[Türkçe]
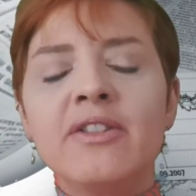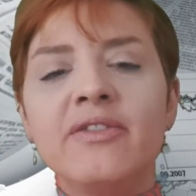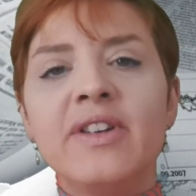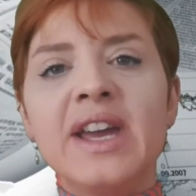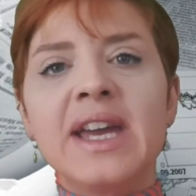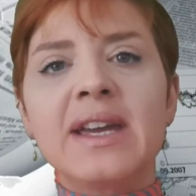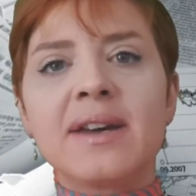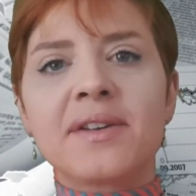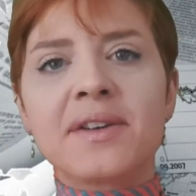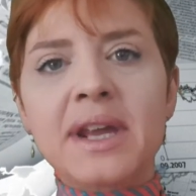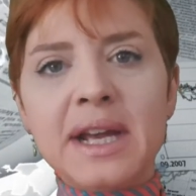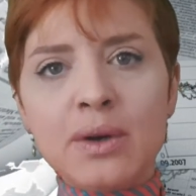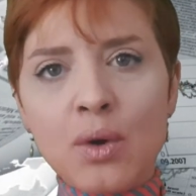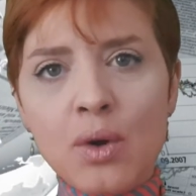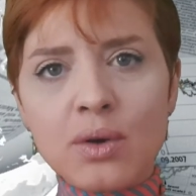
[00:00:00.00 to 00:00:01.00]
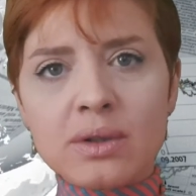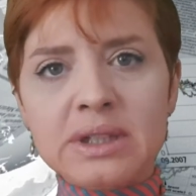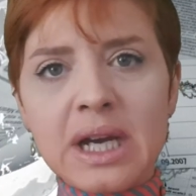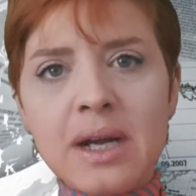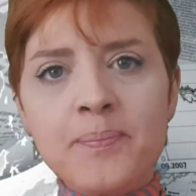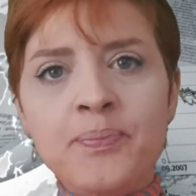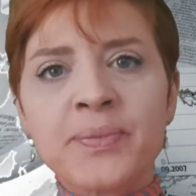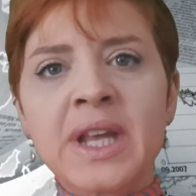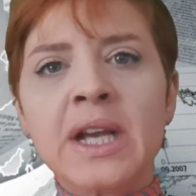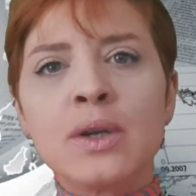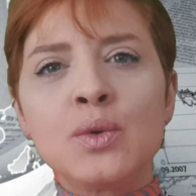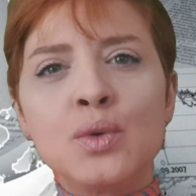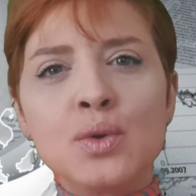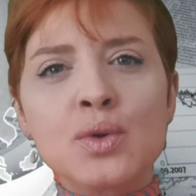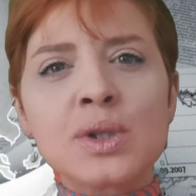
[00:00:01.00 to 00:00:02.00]
ve rekorda
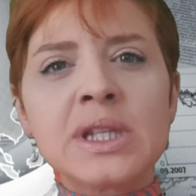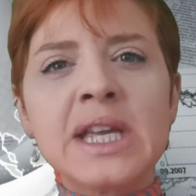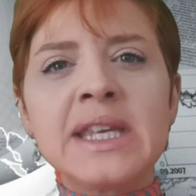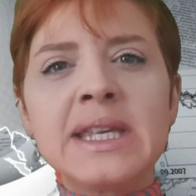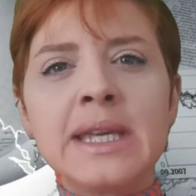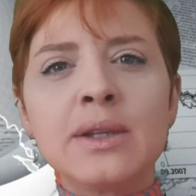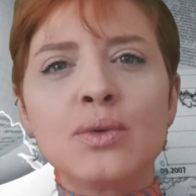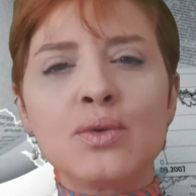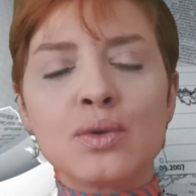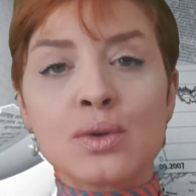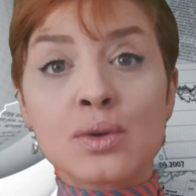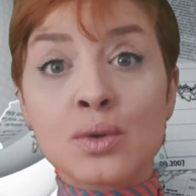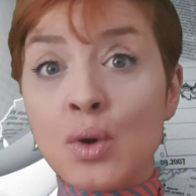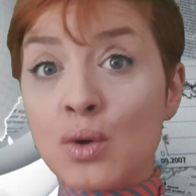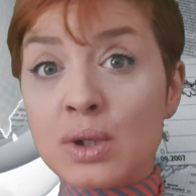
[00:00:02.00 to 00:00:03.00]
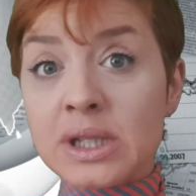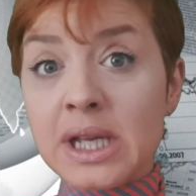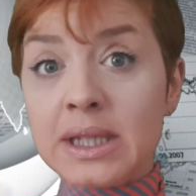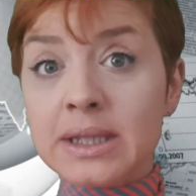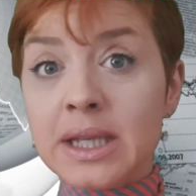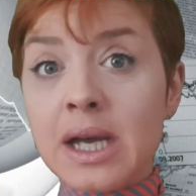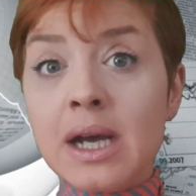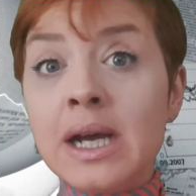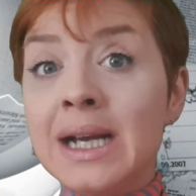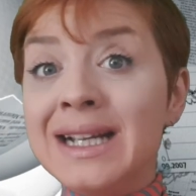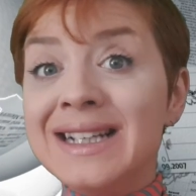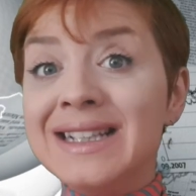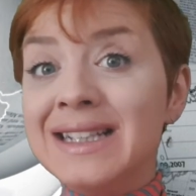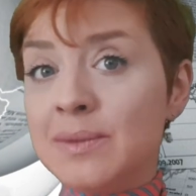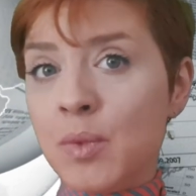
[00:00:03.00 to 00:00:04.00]
%790'la
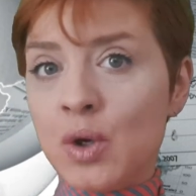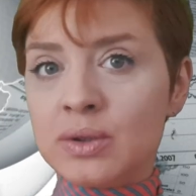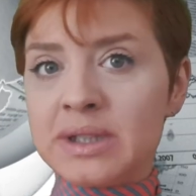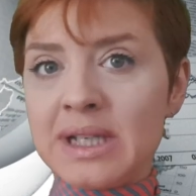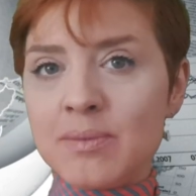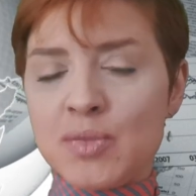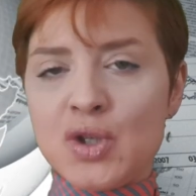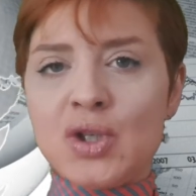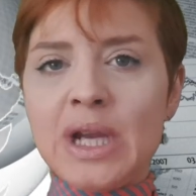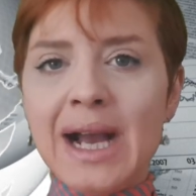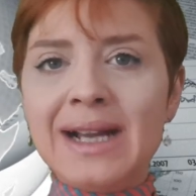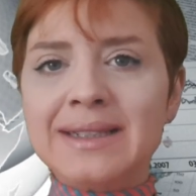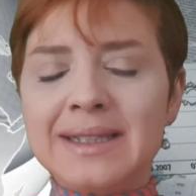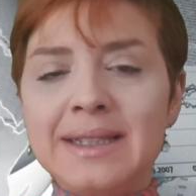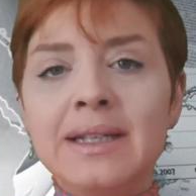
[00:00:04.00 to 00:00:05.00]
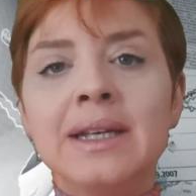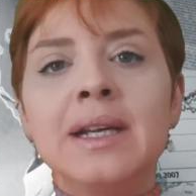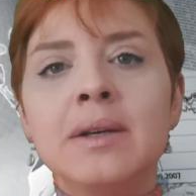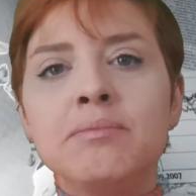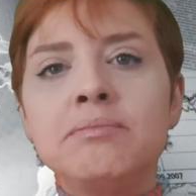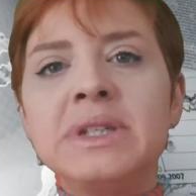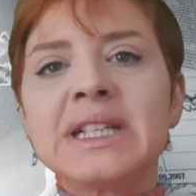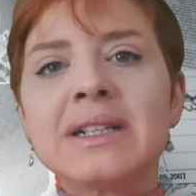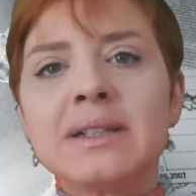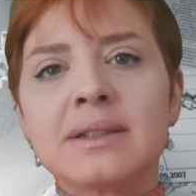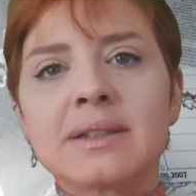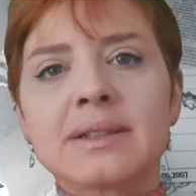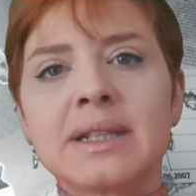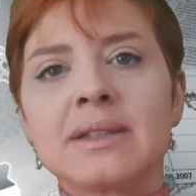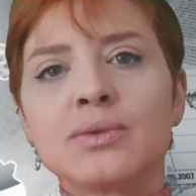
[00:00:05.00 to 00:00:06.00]
limondaymış. Yani 1
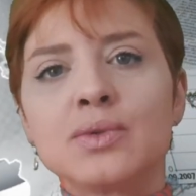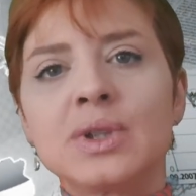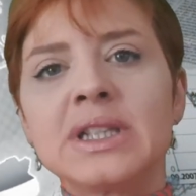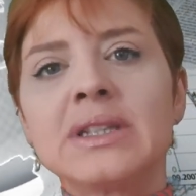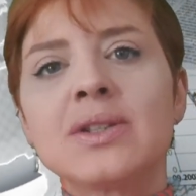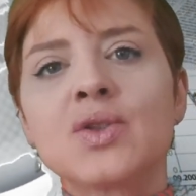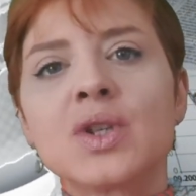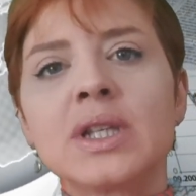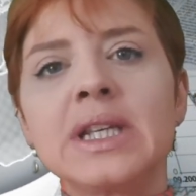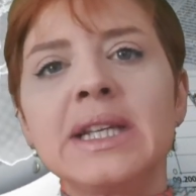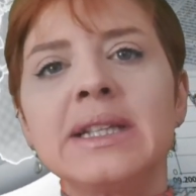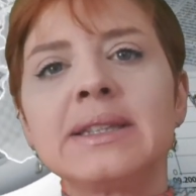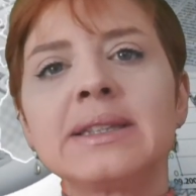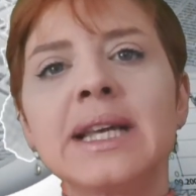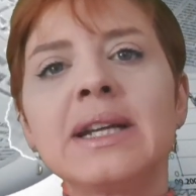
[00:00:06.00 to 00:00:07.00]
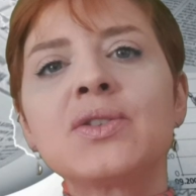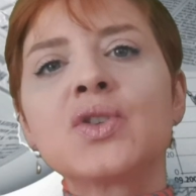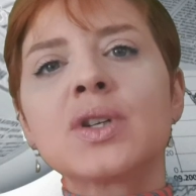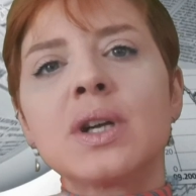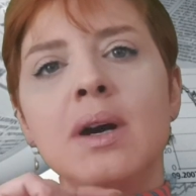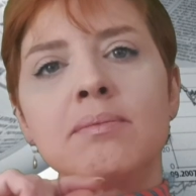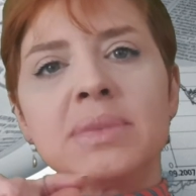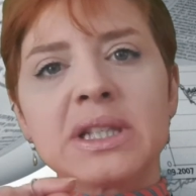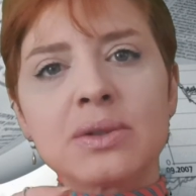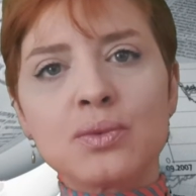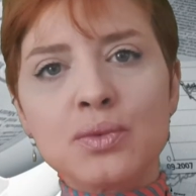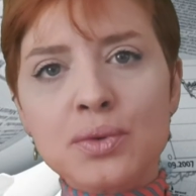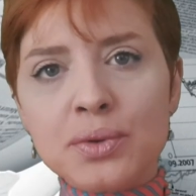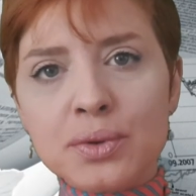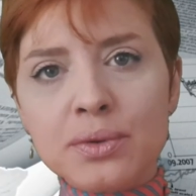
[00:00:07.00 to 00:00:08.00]
liradan üreticinin elinden çıkan
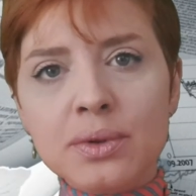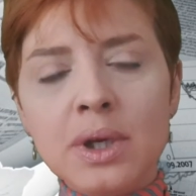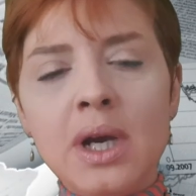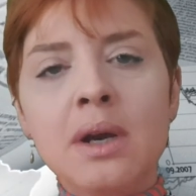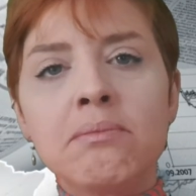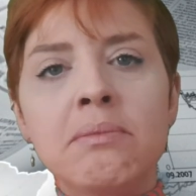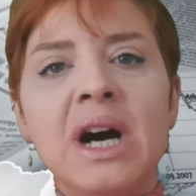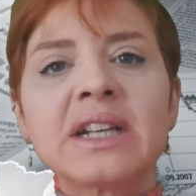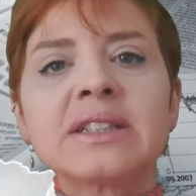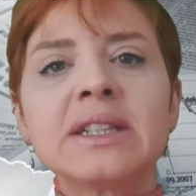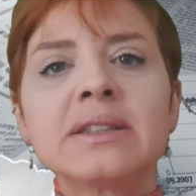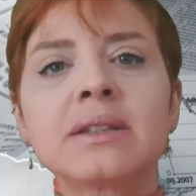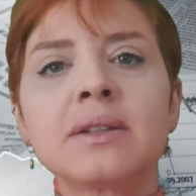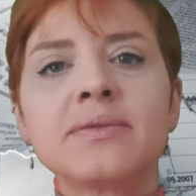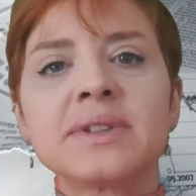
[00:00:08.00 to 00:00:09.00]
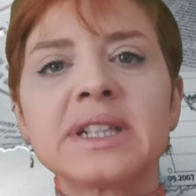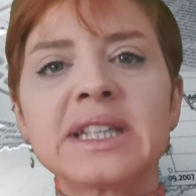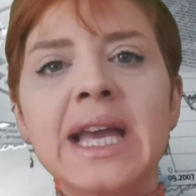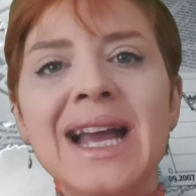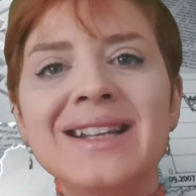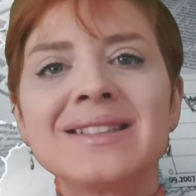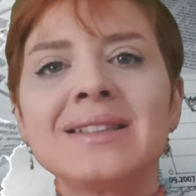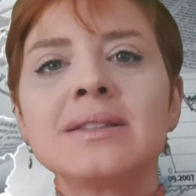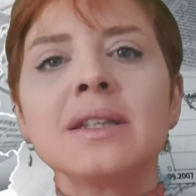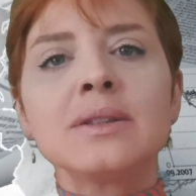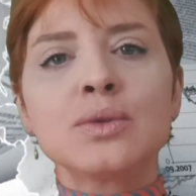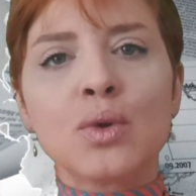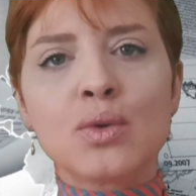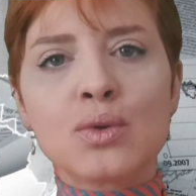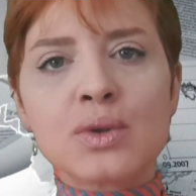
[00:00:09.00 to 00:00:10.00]
bir ürün market rafına
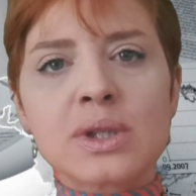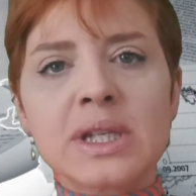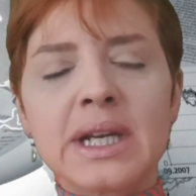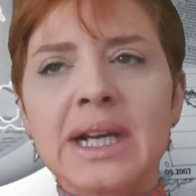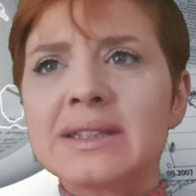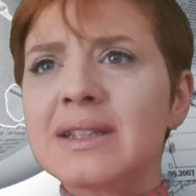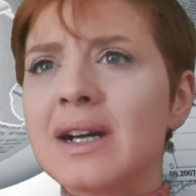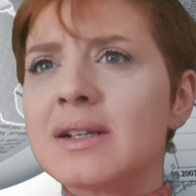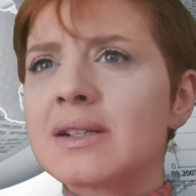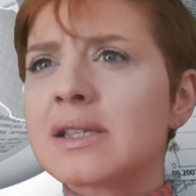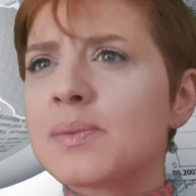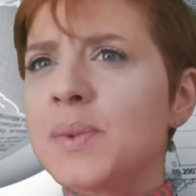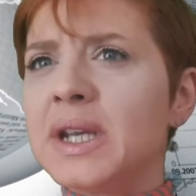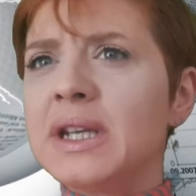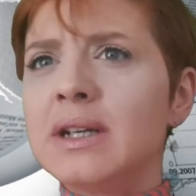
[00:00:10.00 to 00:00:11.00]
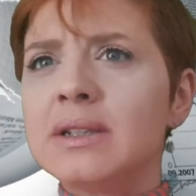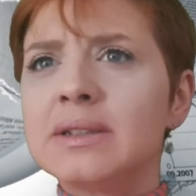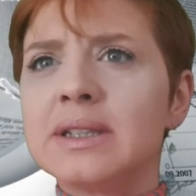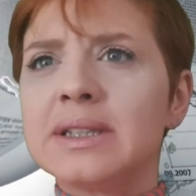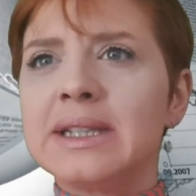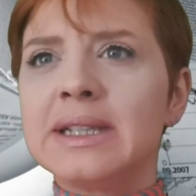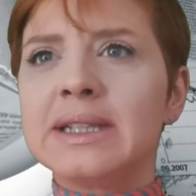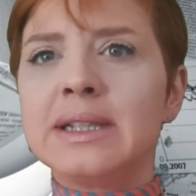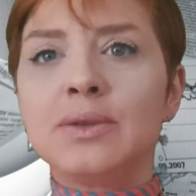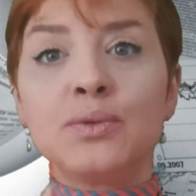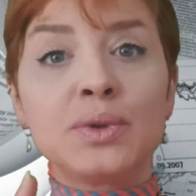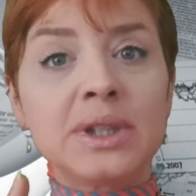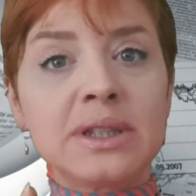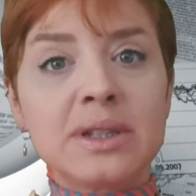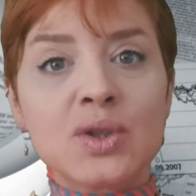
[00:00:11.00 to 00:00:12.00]
geldiğinde 9 lira hatta ıspanakla ilgili
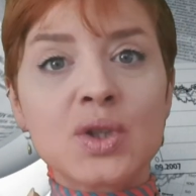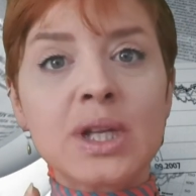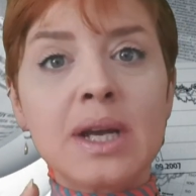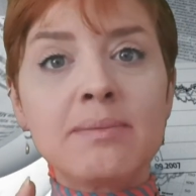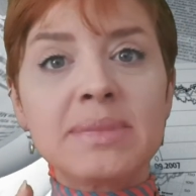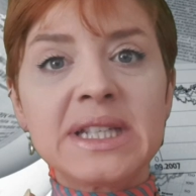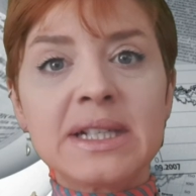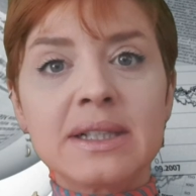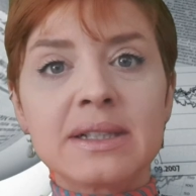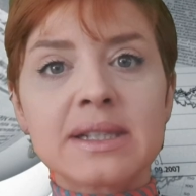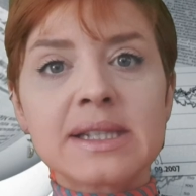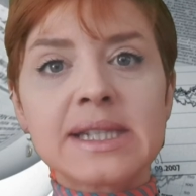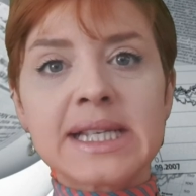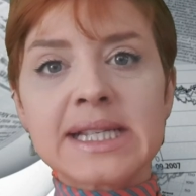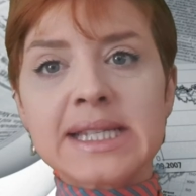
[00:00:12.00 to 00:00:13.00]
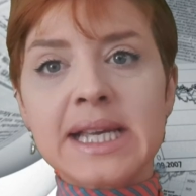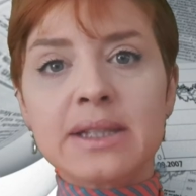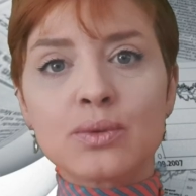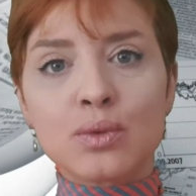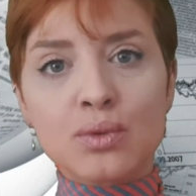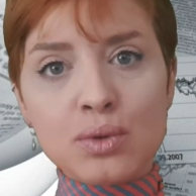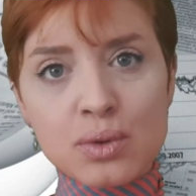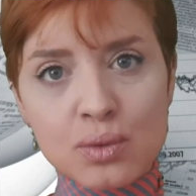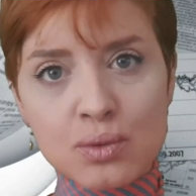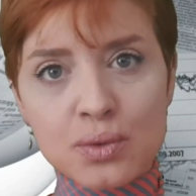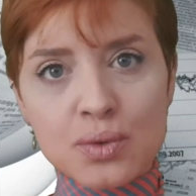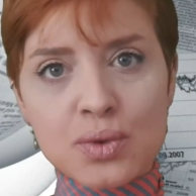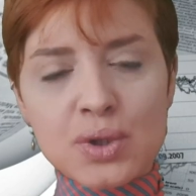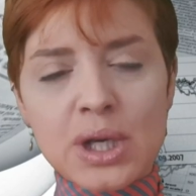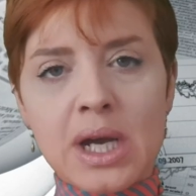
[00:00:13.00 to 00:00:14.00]
üreticiden 1 lira 89
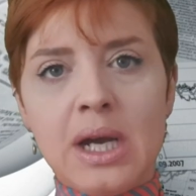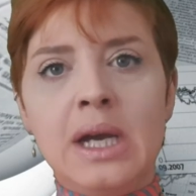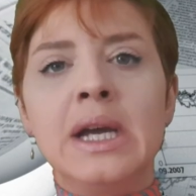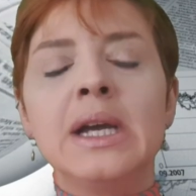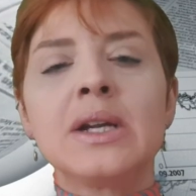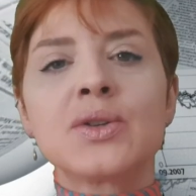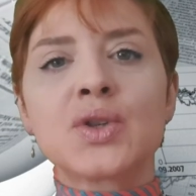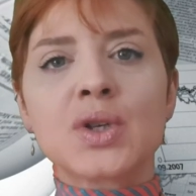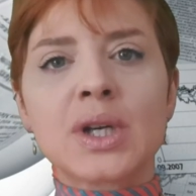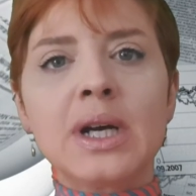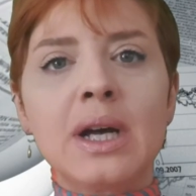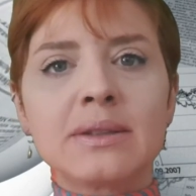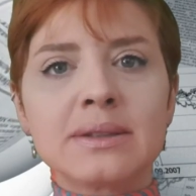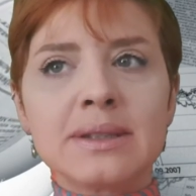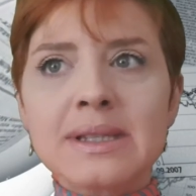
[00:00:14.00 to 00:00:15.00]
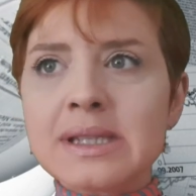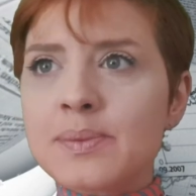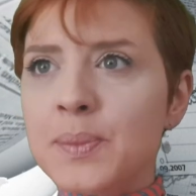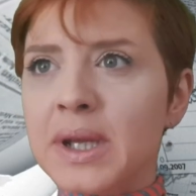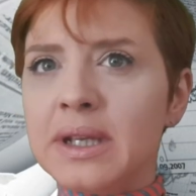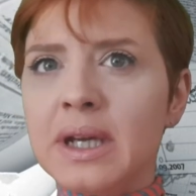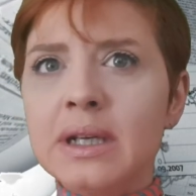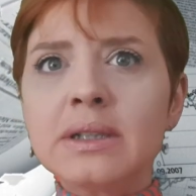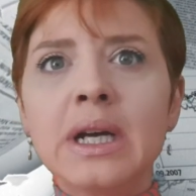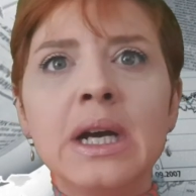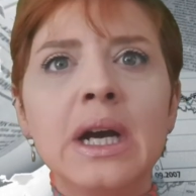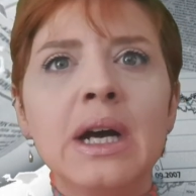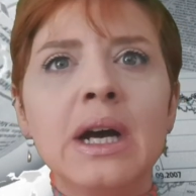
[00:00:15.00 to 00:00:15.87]
kuruşa çıkan ıspanak